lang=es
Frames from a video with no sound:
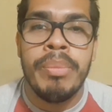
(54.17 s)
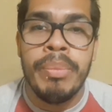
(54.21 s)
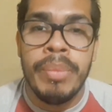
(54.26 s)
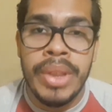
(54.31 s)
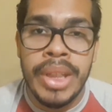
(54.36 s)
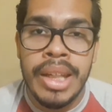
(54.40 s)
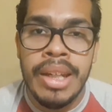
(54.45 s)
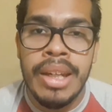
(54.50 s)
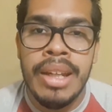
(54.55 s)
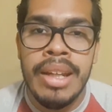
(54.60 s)

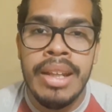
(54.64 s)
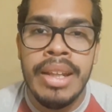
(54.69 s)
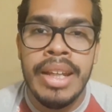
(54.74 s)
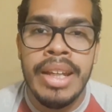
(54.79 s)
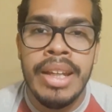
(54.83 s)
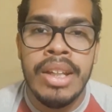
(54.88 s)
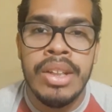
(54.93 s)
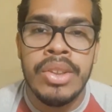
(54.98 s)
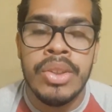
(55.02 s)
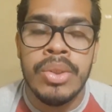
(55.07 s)
tienen el
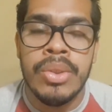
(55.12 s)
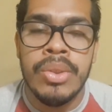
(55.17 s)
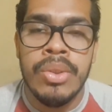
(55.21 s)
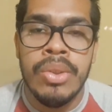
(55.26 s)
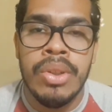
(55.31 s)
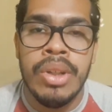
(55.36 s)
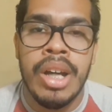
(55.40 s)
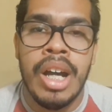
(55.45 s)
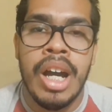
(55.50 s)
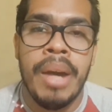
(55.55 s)
derecho
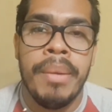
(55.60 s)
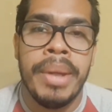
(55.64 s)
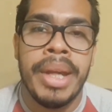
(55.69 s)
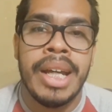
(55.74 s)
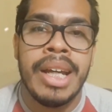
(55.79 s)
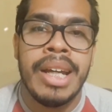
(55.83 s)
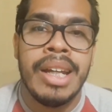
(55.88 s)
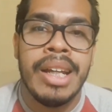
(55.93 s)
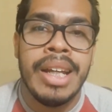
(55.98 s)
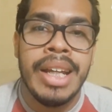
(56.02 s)
a
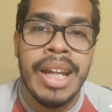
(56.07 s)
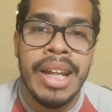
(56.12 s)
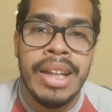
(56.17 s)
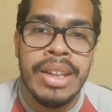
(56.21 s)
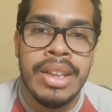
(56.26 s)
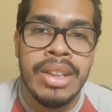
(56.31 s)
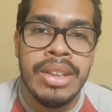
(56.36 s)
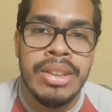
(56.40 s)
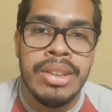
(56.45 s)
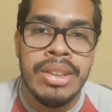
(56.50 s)
viajar
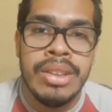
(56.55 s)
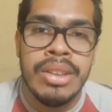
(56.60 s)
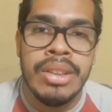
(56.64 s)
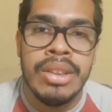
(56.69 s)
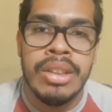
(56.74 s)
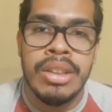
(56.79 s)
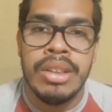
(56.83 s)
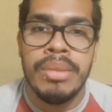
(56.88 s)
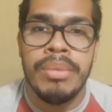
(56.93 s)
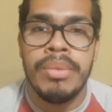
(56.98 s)
gratis,
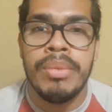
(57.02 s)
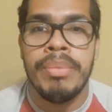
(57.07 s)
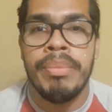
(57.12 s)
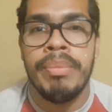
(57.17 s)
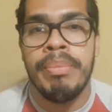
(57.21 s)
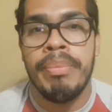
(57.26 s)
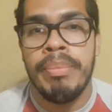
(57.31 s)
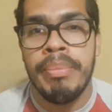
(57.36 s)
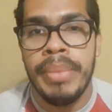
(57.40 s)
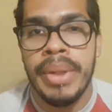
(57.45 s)

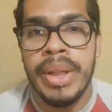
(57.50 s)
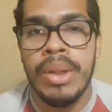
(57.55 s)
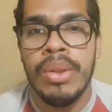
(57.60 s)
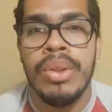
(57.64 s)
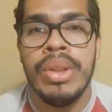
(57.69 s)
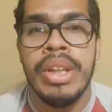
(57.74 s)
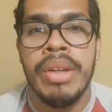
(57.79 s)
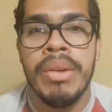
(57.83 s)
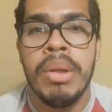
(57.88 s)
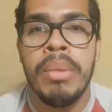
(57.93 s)

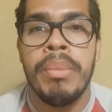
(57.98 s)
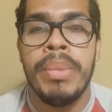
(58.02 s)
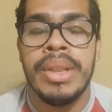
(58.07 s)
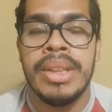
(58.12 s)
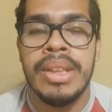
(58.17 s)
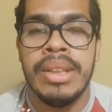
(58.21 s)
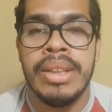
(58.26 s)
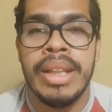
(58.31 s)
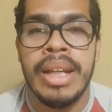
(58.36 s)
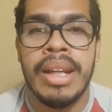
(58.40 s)
pero deben
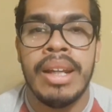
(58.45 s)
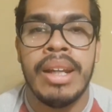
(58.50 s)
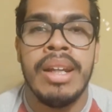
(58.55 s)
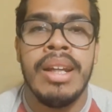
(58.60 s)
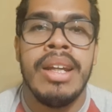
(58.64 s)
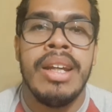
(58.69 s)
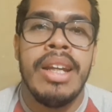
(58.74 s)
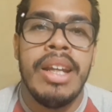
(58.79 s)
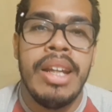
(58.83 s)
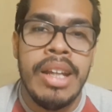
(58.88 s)
presentar
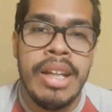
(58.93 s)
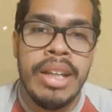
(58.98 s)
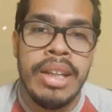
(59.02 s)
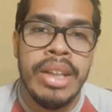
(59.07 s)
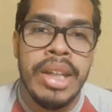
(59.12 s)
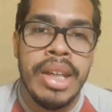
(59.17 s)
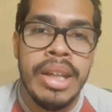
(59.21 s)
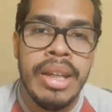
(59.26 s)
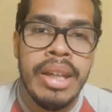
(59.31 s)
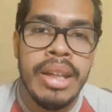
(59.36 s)
el
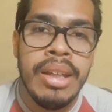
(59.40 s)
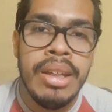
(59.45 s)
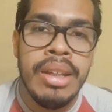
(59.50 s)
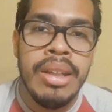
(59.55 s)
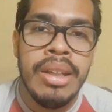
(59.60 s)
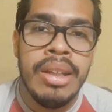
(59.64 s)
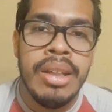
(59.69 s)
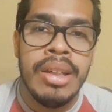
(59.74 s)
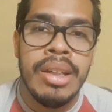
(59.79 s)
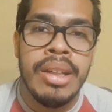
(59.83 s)

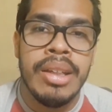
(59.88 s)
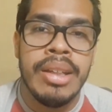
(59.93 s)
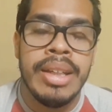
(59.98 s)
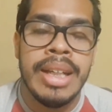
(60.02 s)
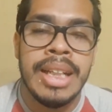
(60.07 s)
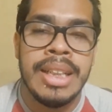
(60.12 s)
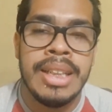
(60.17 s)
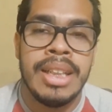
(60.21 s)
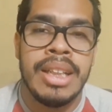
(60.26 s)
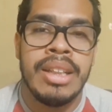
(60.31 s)
DNI y
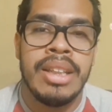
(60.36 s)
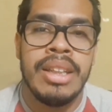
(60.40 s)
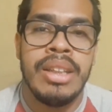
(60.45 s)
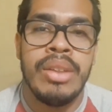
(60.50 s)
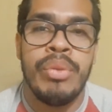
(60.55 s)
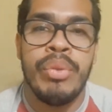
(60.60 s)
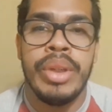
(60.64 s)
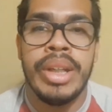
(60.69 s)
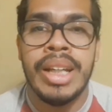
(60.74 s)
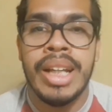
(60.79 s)
el
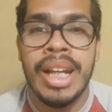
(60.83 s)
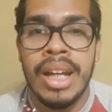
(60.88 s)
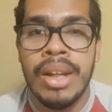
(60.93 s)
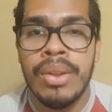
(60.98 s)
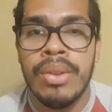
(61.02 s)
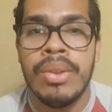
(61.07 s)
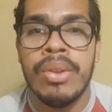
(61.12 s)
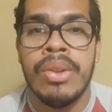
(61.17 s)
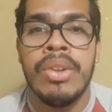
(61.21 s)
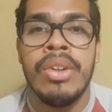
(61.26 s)

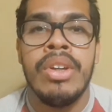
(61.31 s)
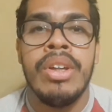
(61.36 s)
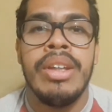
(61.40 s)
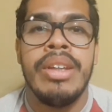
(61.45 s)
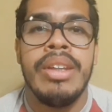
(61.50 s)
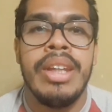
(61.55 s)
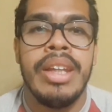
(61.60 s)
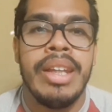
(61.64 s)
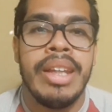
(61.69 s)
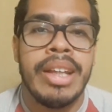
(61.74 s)
certificado
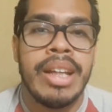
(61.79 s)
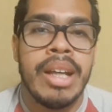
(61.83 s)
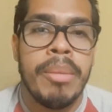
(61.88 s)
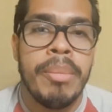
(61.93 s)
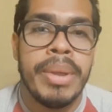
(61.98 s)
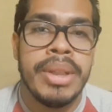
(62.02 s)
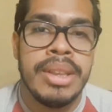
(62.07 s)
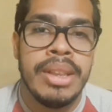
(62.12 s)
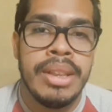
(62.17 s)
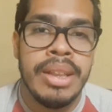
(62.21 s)
de
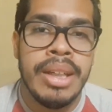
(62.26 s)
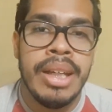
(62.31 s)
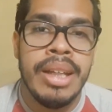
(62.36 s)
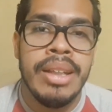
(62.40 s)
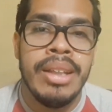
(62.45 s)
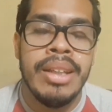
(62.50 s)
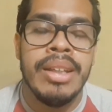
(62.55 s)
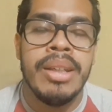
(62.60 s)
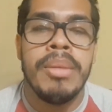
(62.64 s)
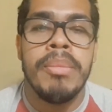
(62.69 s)

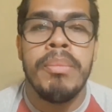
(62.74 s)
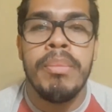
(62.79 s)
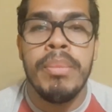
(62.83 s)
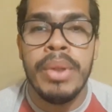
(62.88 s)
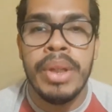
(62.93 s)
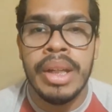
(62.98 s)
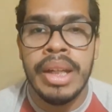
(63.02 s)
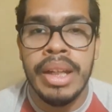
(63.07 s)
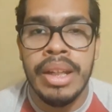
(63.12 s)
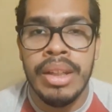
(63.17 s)
discapacidad
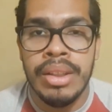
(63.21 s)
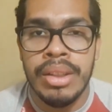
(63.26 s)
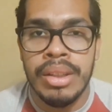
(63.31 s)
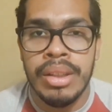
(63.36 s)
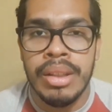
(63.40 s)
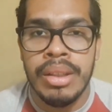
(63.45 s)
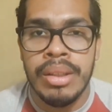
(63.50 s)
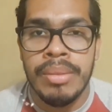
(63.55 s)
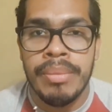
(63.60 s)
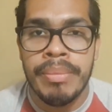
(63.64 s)
vigente.